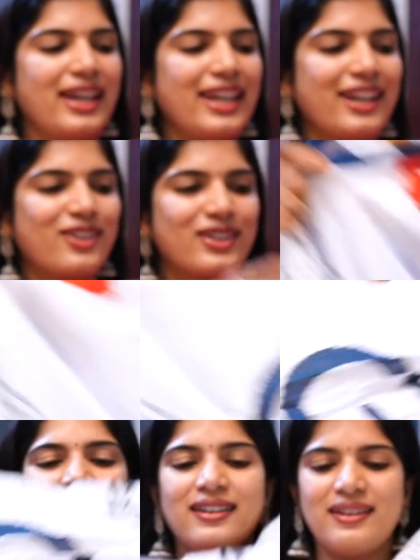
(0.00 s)
ఈ కుర్తీ
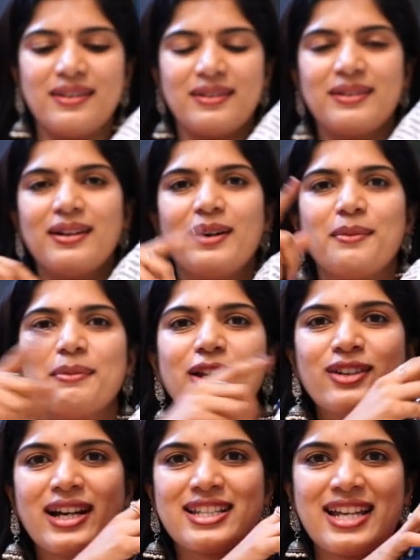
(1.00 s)

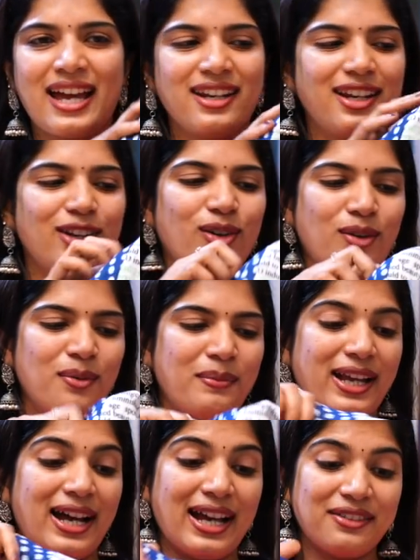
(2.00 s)
మీరు నా ఛానల్లో
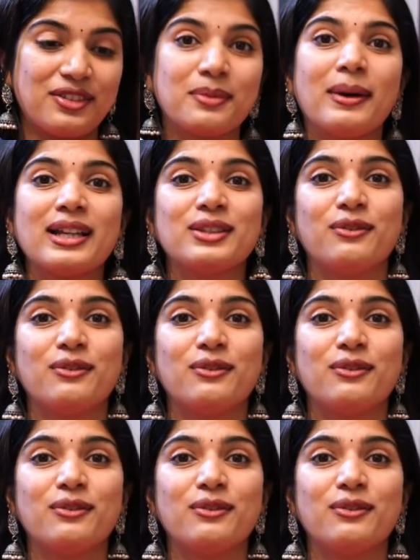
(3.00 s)
మై హైదరాబాద్